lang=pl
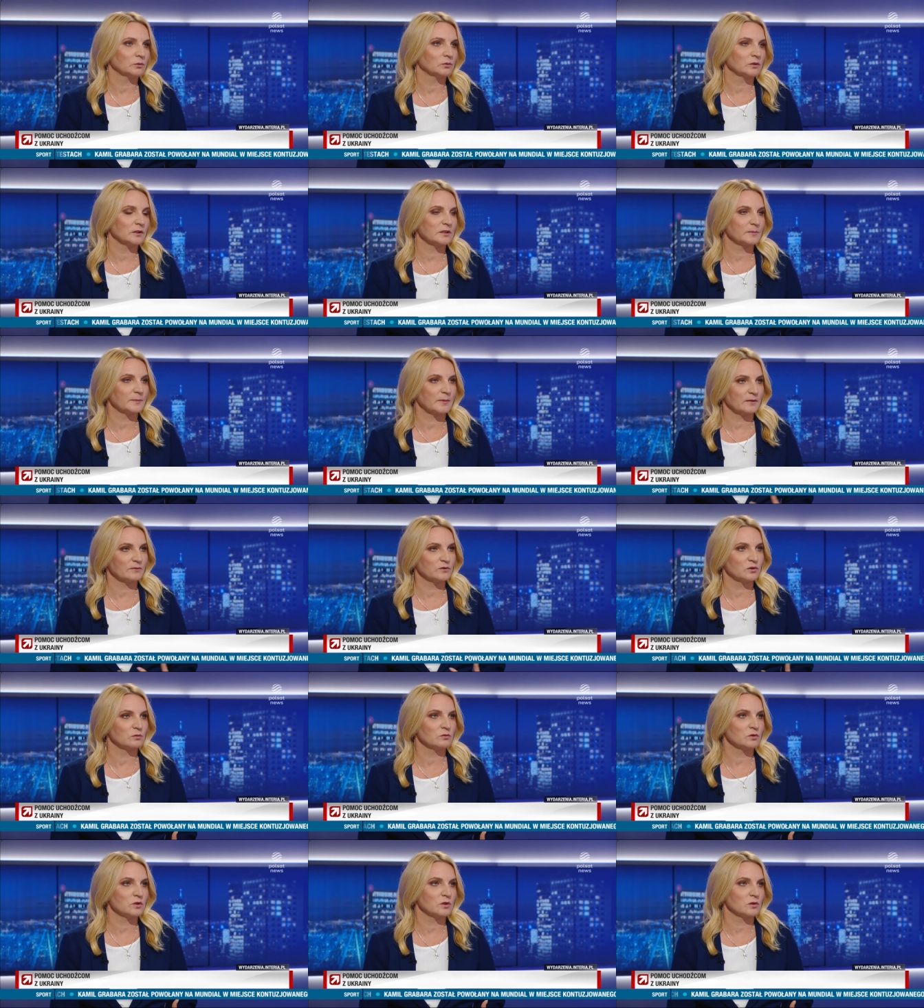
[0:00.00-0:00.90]
które
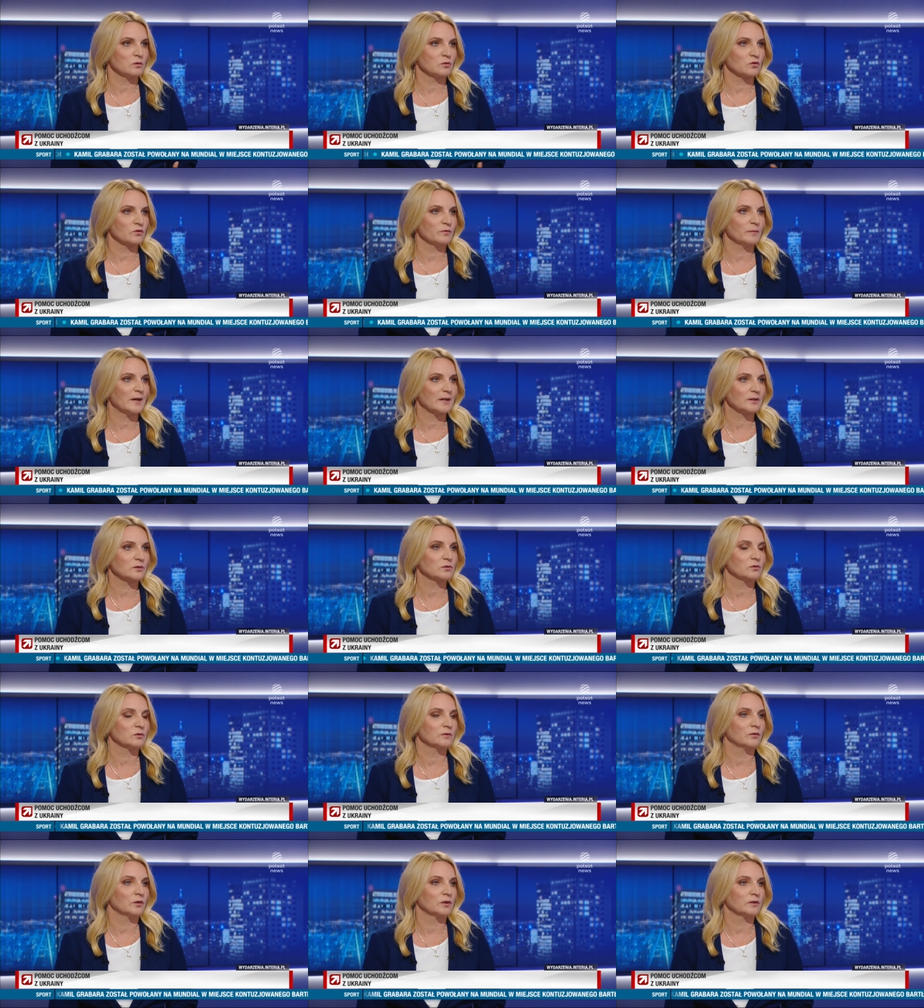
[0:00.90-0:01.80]
sprawdziły się już w
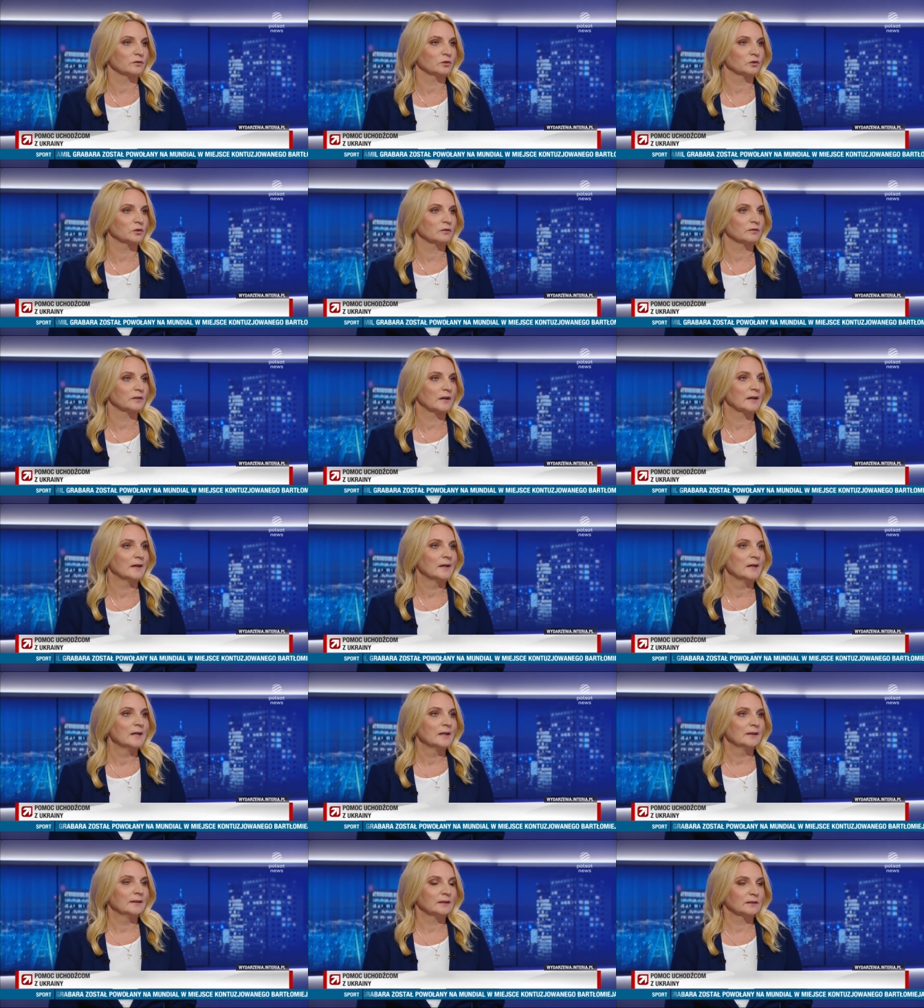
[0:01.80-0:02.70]
marcu i wojewodowie
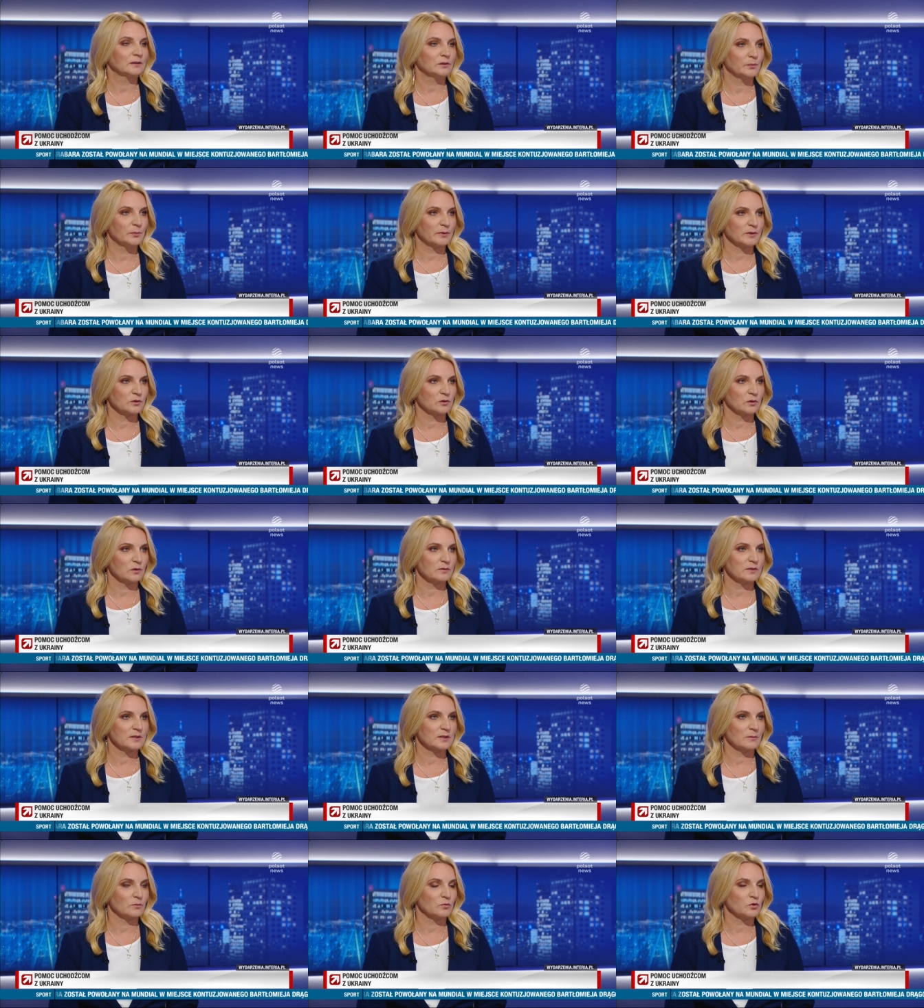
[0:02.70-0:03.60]
nad tym pracują
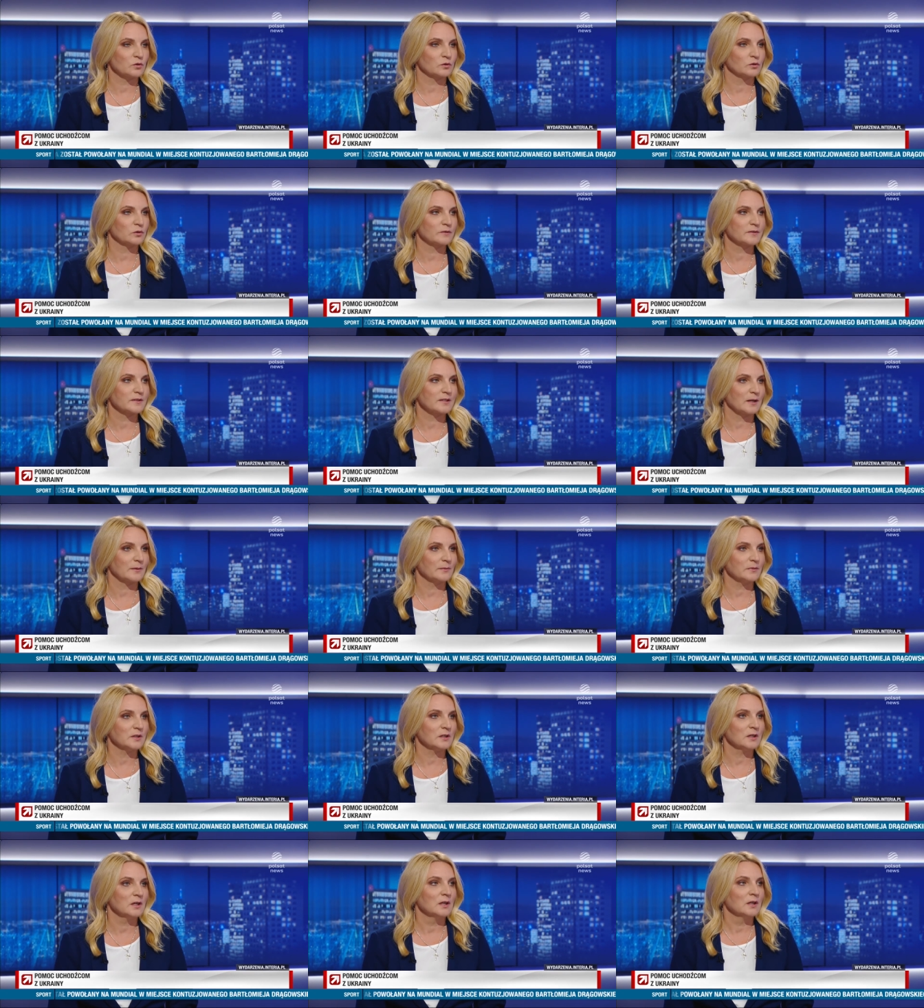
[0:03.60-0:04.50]
z
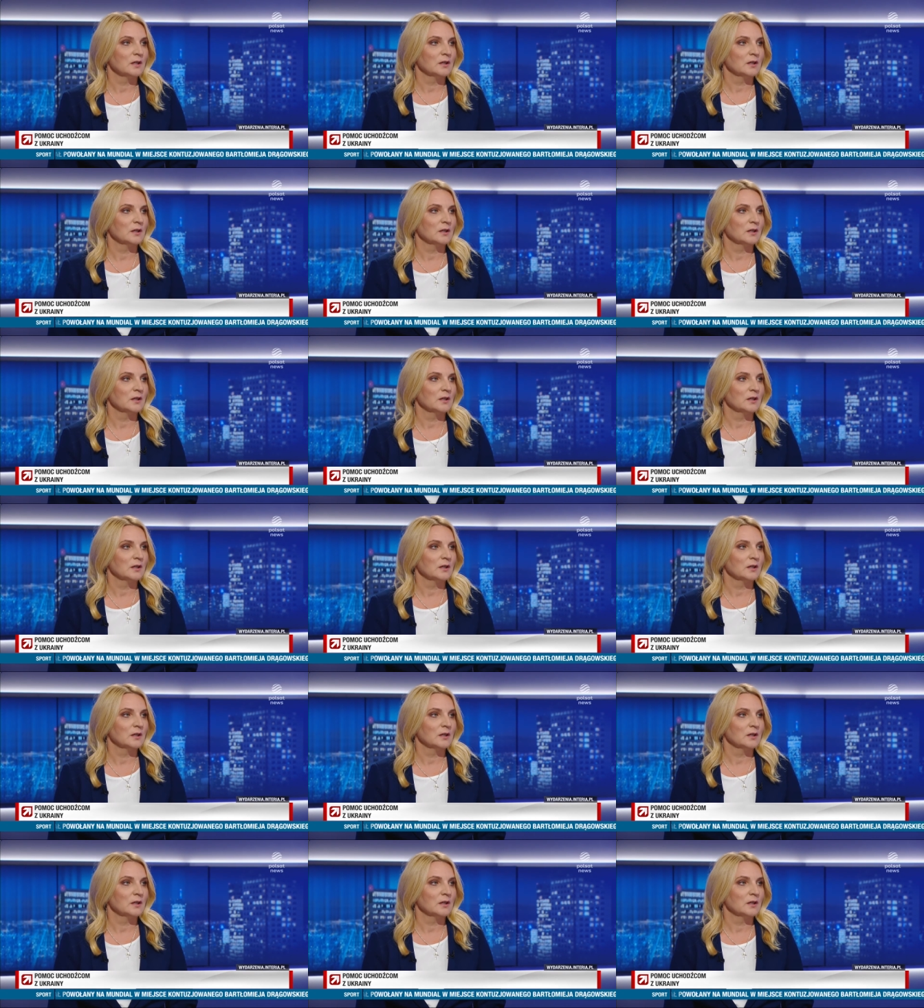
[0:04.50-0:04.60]
samorządowcami.